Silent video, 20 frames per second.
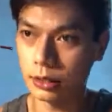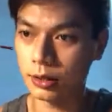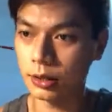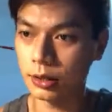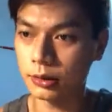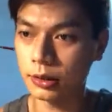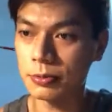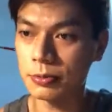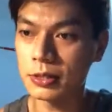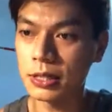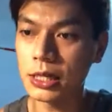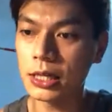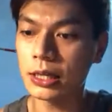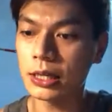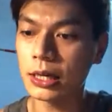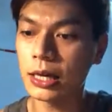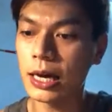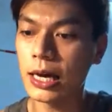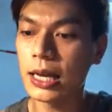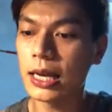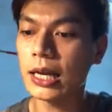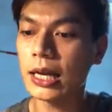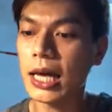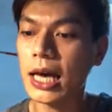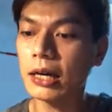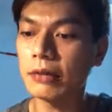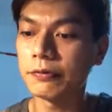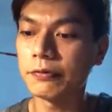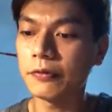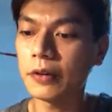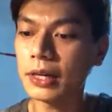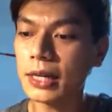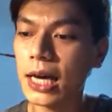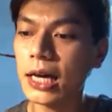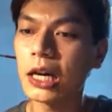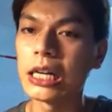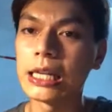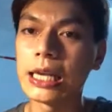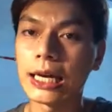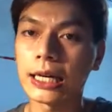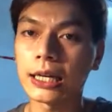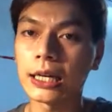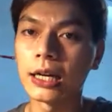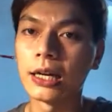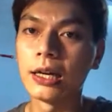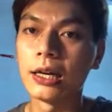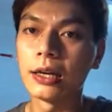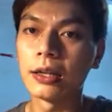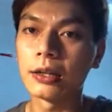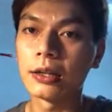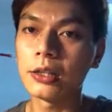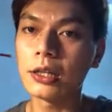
thực tập sinh hay là đang vẫn đang ở Nhật à.